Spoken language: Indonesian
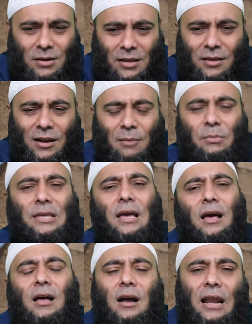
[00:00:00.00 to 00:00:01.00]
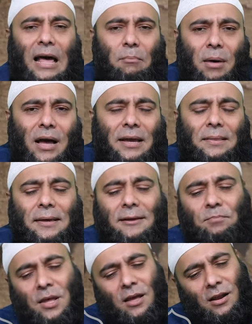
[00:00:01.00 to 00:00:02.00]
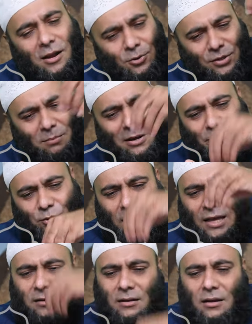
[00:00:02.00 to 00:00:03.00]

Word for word: katakanlah minyak kelapa gitu ya. Lalu saya masukkan